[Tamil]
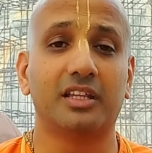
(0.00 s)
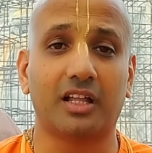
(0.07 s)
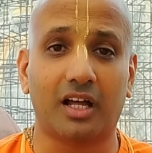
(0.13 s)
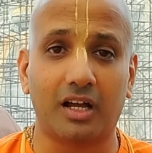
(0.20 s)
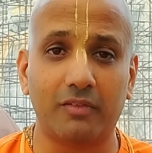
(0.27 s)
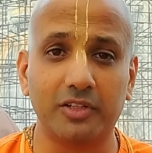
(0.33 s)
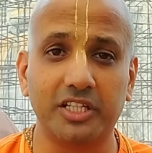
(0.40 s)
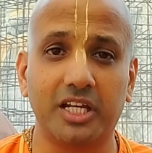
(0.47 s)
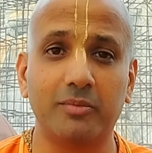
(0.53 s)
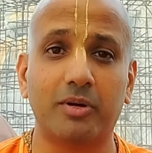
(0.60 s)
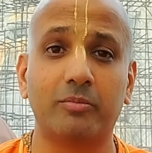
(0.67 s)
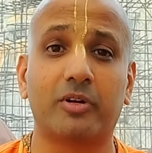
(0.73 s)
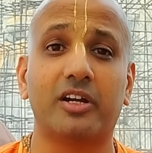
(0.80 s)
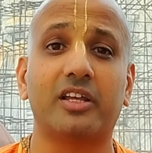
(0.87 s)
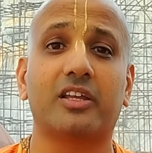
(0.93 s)
ஏதாவது
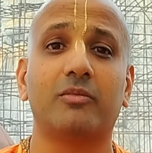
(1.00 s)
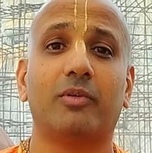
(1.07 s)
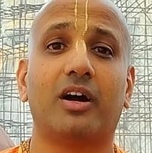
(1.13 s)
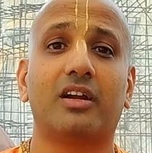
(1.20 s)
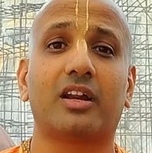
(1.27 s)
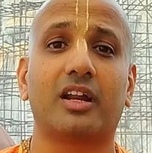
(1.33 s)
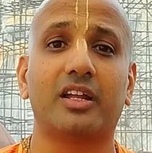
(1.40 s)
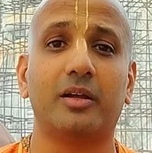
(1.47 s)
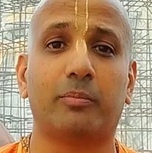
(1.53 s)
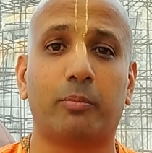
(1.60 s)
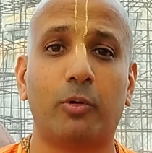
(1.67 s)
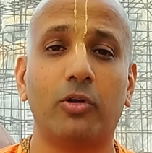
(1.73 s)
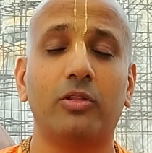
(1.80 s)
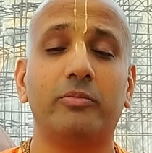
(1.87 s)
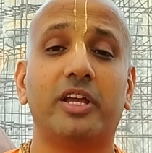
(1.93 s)
இன்பம் கிடைக்குமான்ற
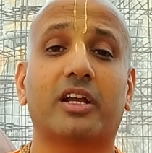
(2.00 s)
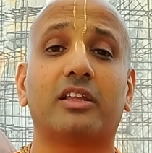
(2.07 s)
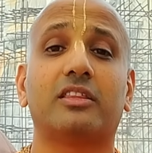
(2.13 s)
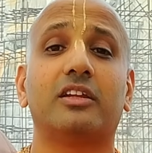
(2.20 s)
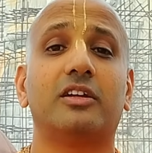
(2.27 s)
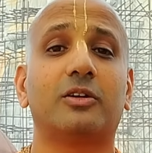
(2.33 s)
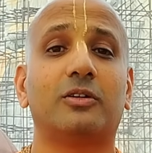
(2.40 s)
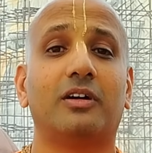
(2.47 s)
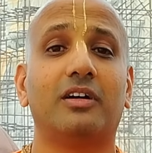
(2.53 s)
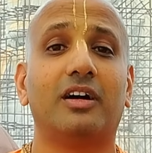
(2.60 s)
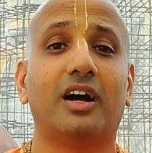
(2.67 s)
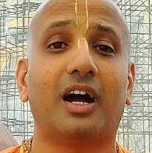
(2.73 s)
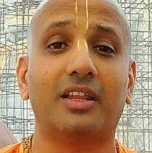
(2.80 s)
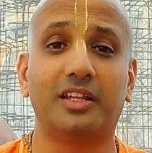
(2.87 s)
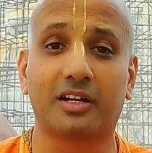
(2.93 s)
எப்பொழுதும் இயக்கத்தில் இருக்கும்
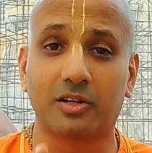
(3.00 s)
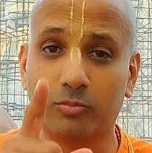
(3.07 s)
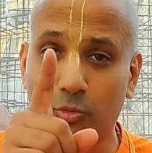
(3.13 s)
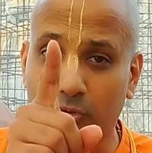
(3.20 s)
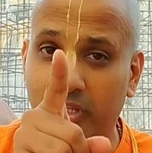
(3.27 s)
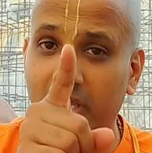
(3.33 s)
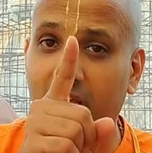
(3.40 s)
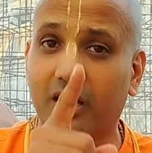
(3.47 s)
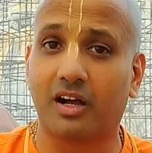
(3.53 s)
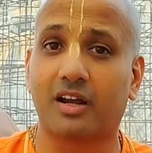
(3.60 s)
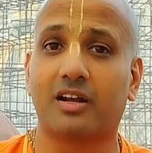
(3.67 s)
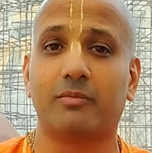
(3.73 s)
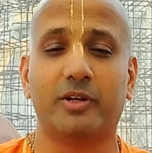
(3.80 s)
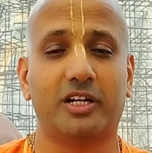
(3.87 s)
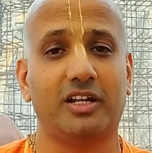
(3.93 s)
அதற்கு முக்கிய
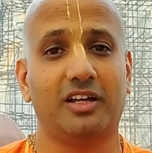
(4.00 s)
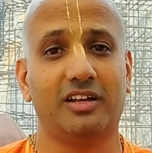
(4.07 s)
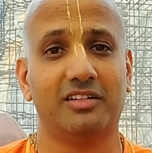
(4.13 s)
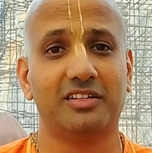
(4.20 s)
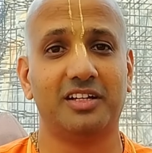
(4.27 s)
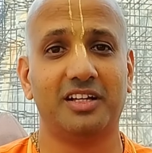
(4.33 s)
காரணம் என்ன